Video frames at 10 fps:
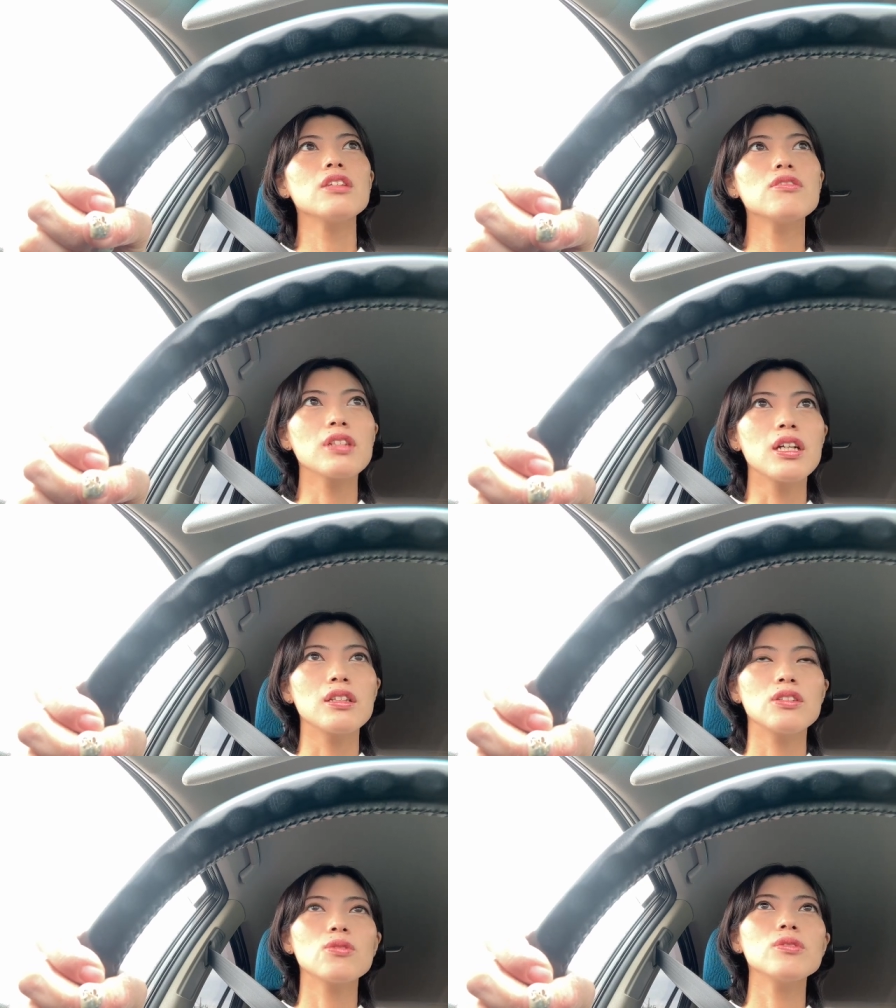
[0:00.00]
とか
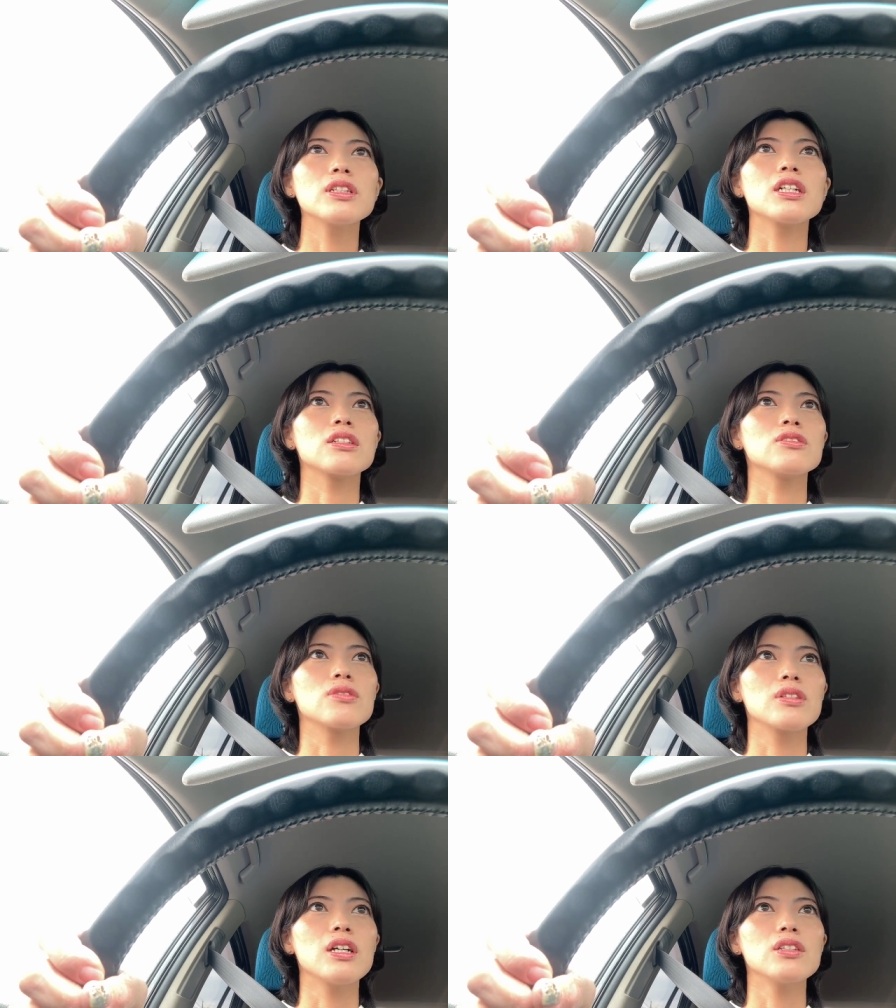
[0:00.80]
どこに書く
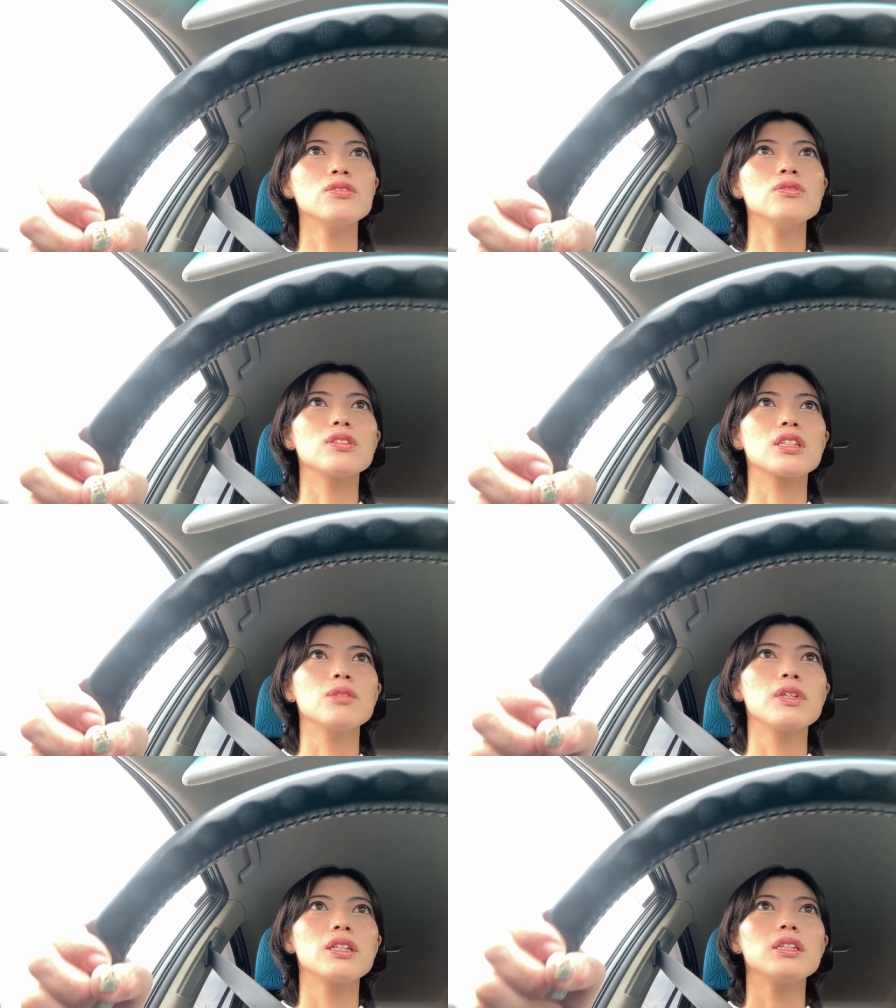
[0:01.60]
とかそういうのが
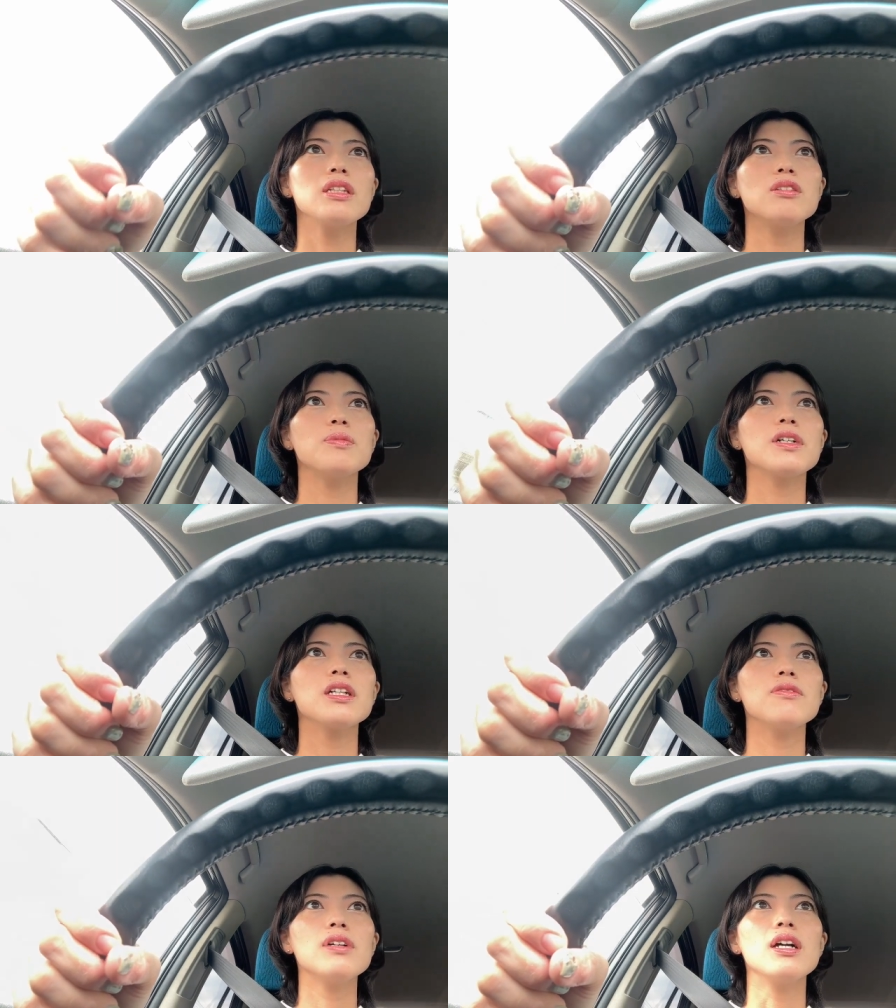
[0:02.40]
決まっている場
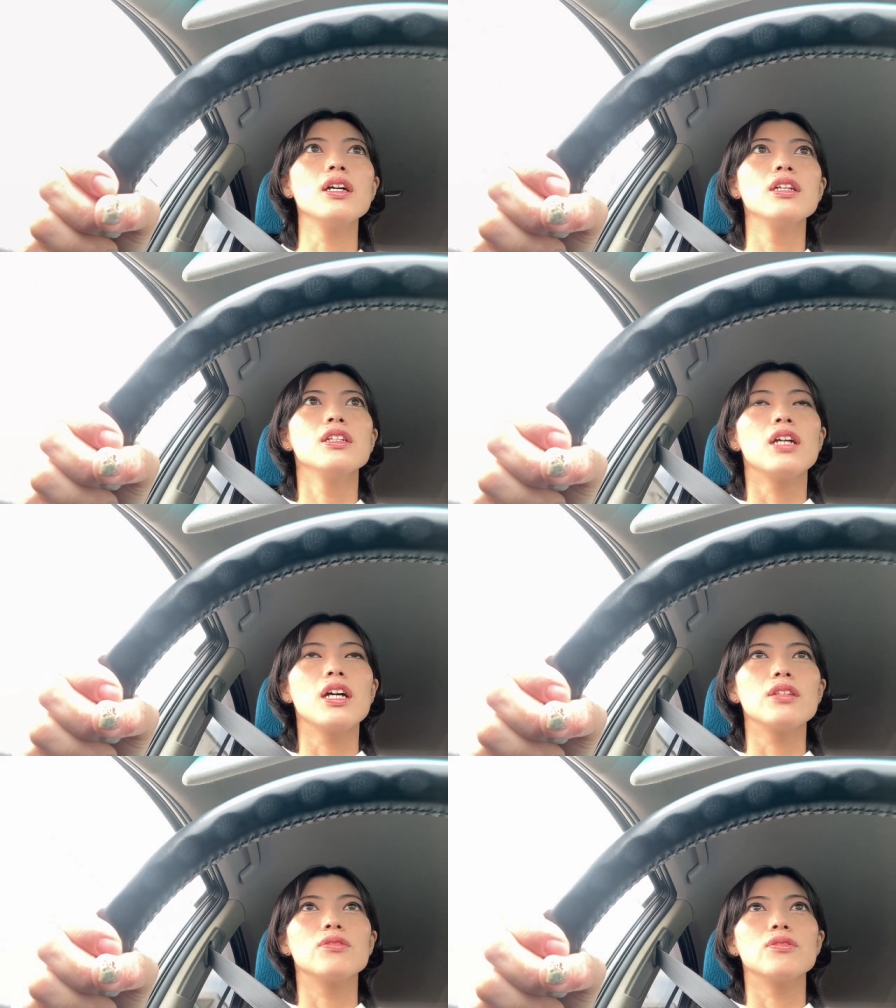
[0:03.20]
合は
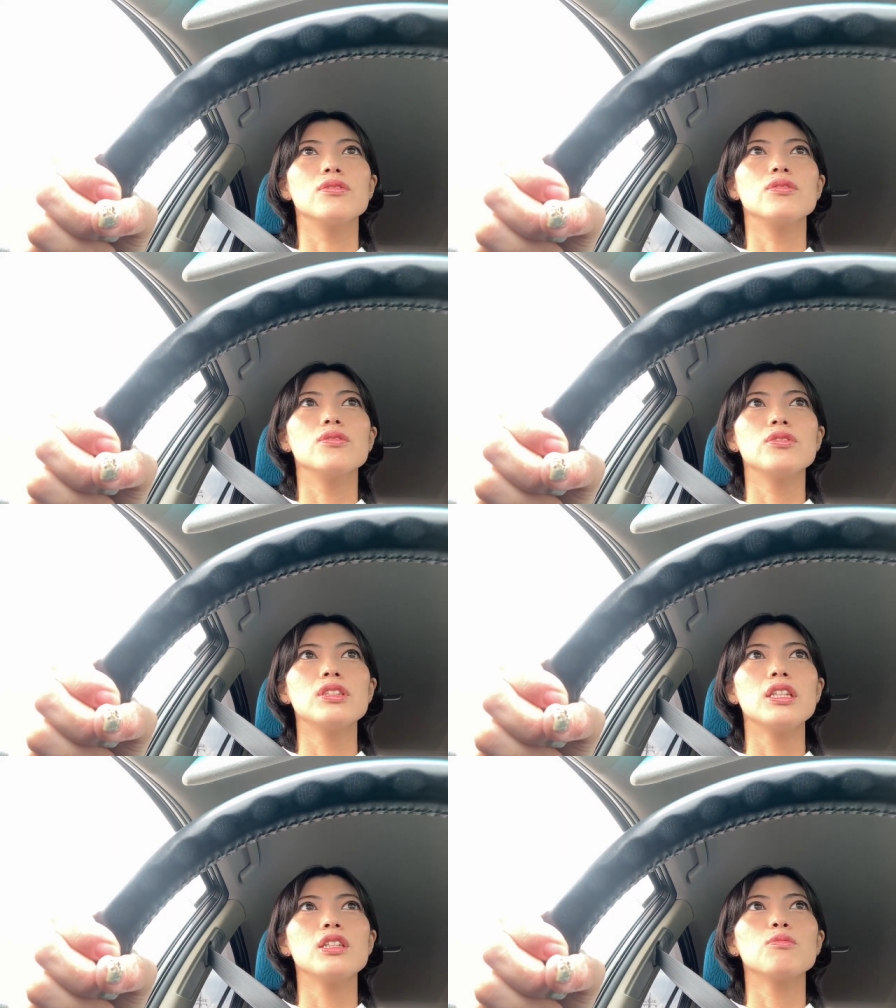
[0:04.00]
あの
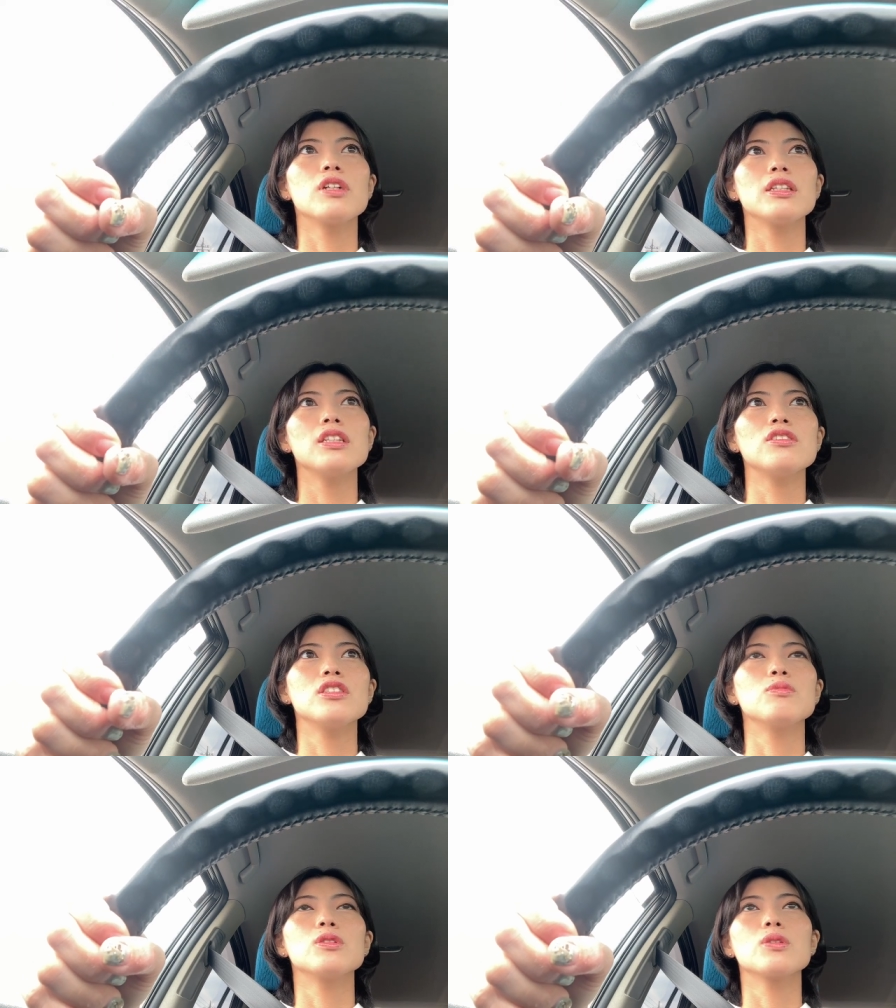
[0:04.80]
教えてもらって
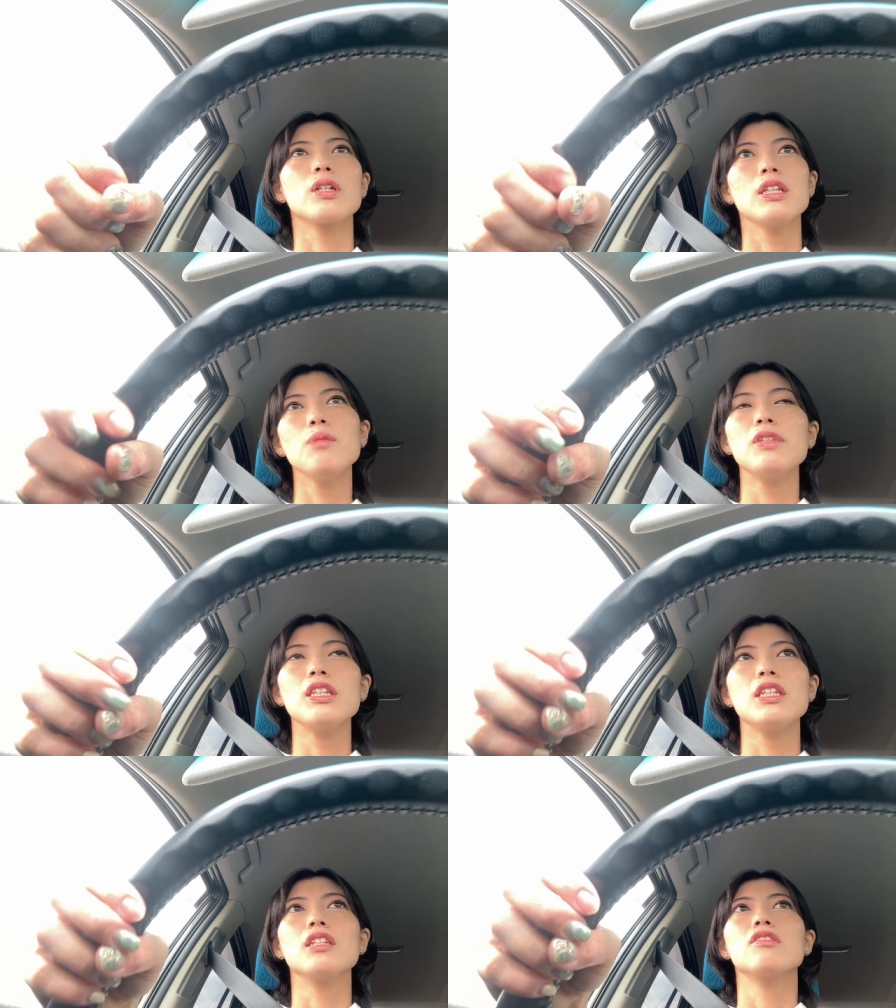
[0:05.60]
Zoom とかで
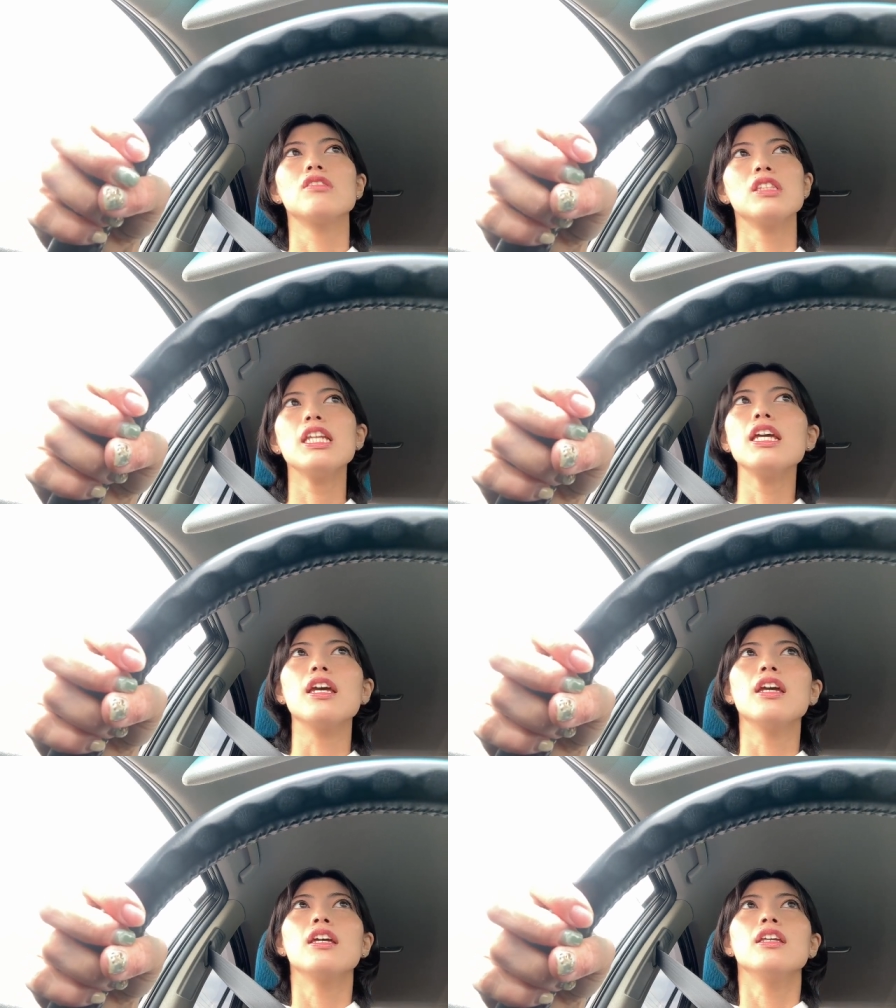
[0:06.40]
ミーティングして
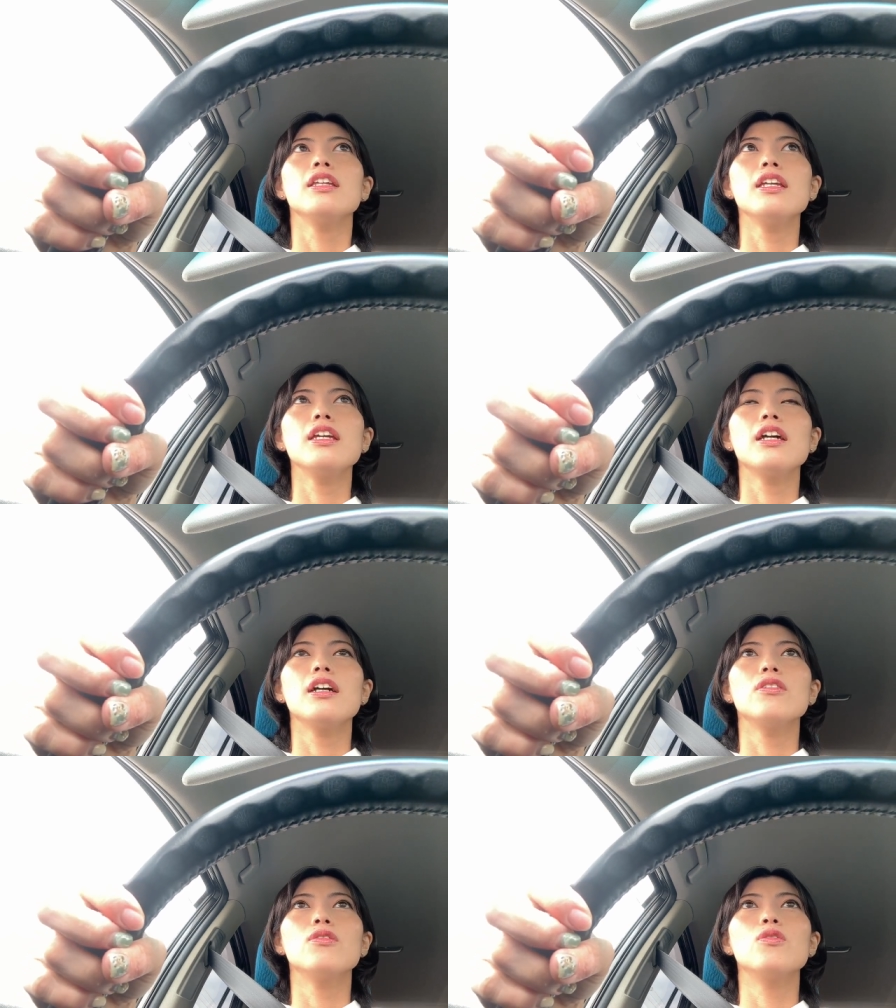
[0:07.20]
で
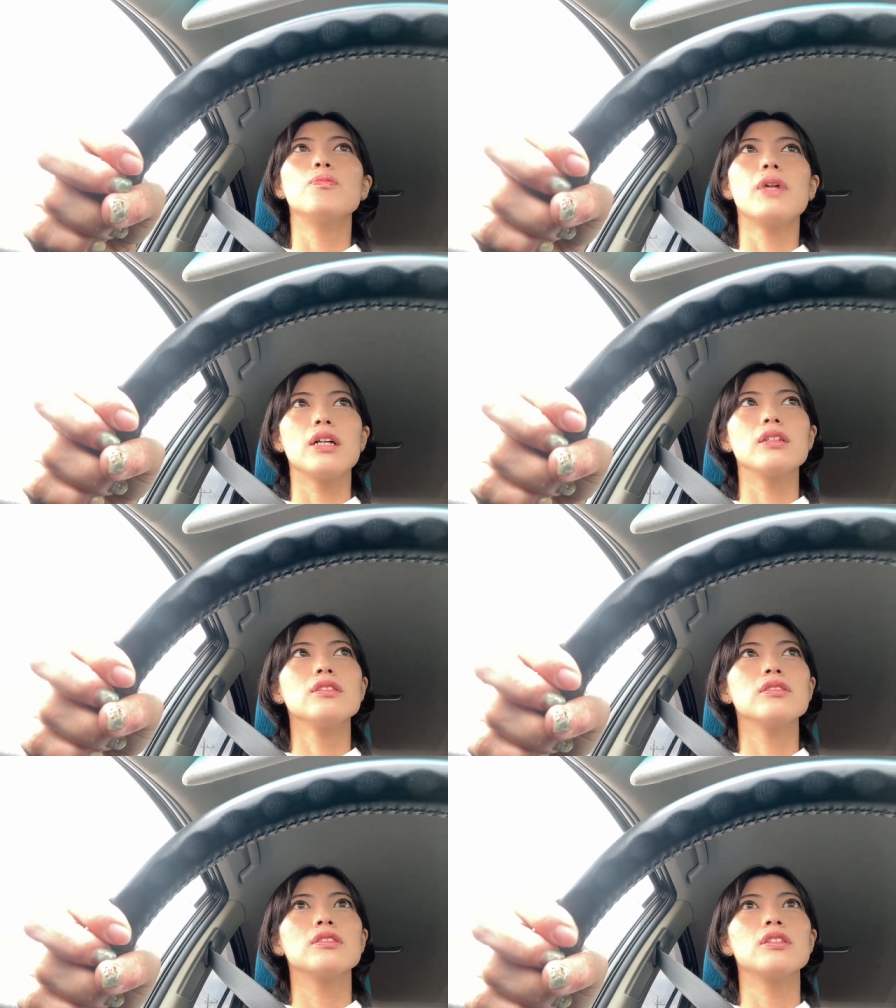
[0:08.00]
本番